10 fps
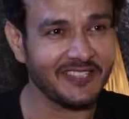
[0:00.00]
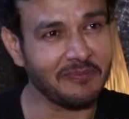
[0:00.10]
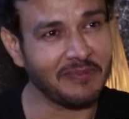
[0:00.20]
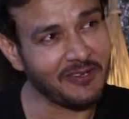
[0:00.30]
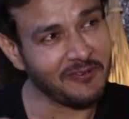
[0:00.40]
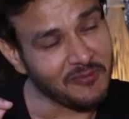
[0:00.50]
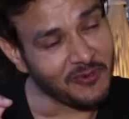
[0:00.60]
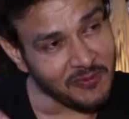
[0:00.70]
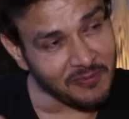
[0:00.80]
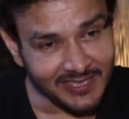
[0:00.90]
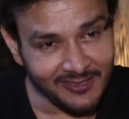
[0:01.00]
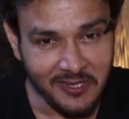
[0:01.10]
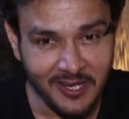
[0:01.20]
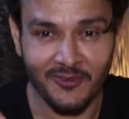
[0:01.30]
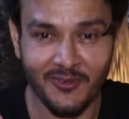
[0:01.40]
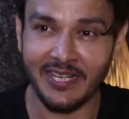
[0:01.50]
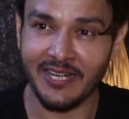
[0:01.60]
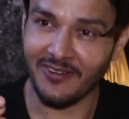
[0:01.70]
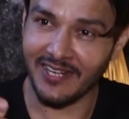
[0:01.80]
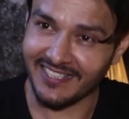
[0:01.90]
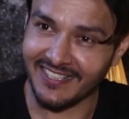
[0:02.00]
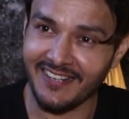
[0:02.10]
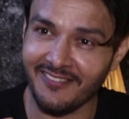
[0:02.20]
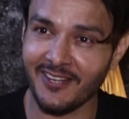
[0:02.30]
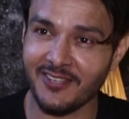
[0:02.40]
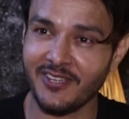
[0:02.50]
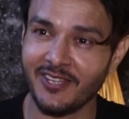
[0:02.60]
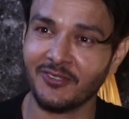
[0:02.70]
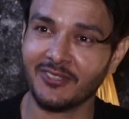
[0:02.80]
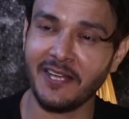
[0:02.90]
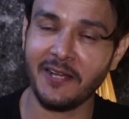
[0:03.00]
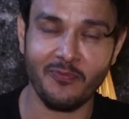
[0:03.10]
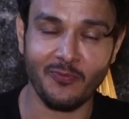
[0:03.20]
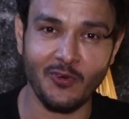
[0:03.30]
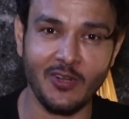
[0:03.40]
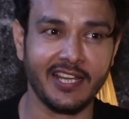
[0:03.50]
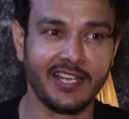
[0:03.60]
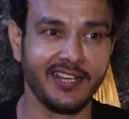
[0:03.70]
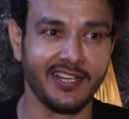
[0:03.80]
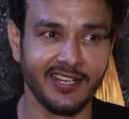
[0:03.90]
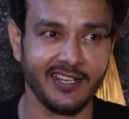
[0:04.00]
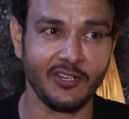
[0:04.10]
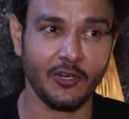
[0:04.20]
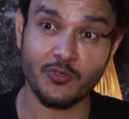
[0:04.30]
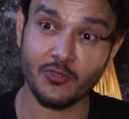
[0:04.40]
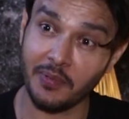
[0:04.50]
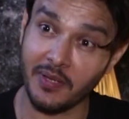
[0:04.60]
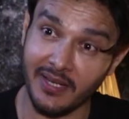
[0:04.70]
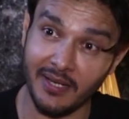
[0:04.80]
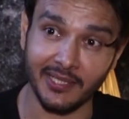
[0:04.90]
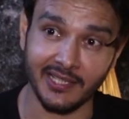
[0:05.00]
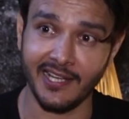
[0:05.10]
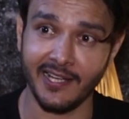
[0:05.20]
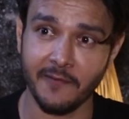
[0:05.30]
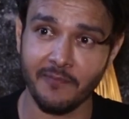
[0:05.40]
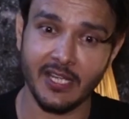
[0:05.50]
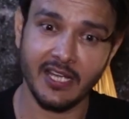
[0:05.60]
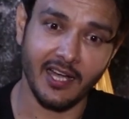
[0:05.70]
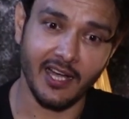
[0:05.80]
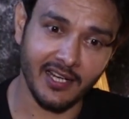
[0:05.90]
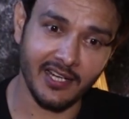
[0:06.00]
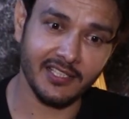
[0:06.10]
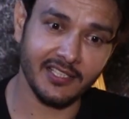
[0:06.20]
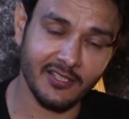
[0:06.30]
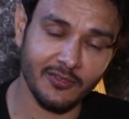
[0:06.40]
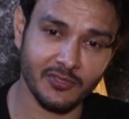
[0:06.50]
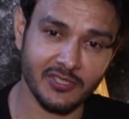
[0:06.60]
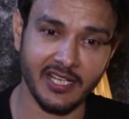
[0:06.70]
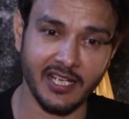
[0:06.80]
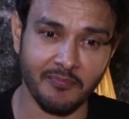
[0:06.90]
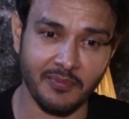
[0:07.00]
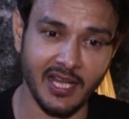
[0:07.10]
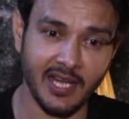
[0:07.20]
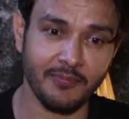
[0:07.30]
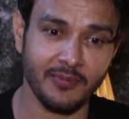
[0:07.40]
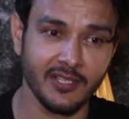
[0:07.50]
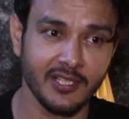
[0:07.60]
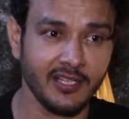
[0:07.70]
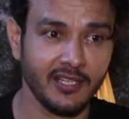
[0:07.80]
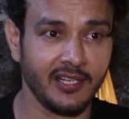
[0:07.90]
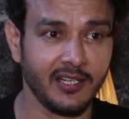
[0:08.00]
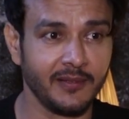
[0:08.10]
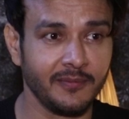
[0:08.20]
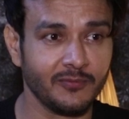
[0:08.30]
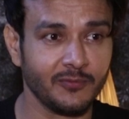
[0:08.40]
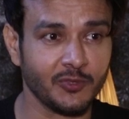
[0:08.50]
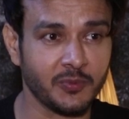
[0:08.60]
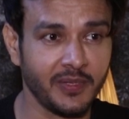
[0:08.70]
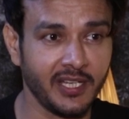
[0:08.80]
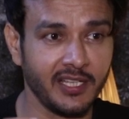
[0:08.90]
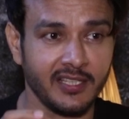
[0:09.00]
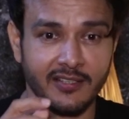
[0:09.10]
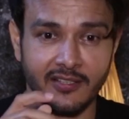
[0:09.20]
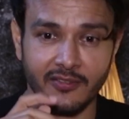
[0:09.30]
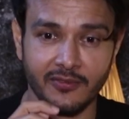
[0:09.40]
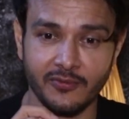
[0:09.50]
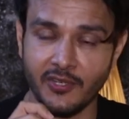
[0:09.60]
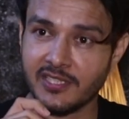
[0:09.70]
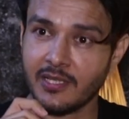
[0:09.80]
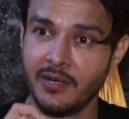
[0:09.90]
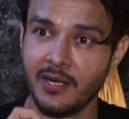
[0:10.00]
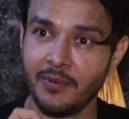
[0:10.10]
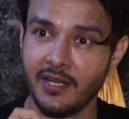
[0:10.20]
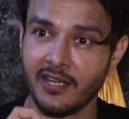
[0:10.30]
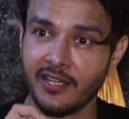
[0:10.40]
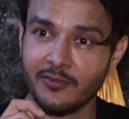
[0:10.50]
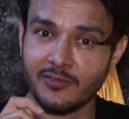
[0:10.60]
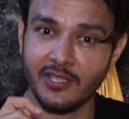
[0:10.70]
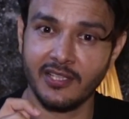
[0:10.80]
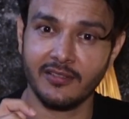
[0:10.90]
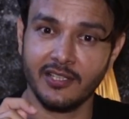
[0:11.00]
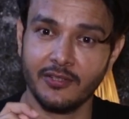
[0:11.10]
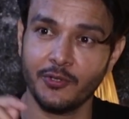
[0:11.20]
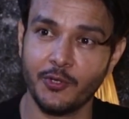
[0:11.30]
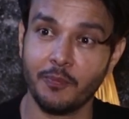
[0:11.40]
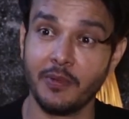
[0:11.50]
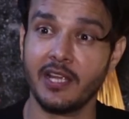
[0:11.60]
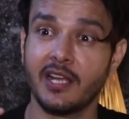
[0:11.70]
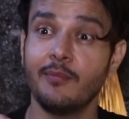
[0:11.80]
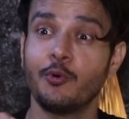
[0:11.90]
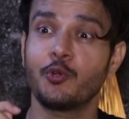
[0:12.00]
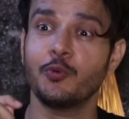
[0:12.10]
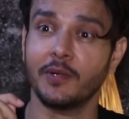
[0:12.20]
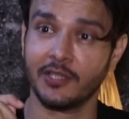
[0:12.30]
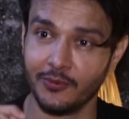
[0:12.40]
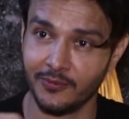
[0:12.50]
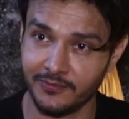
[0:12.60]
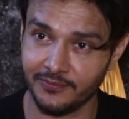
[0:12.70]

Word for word: तो मैंने वो मोटू पतलू का वो इन्फ्लेट करने वाला जो एक होता है वो लेके गया और उसको फिर मैंने बताया अगले दिन उसने अपने आप आ, उस पर वॉइस कमांड पे लग के उसने यूट्यूब पे लिखा मोटू पतलू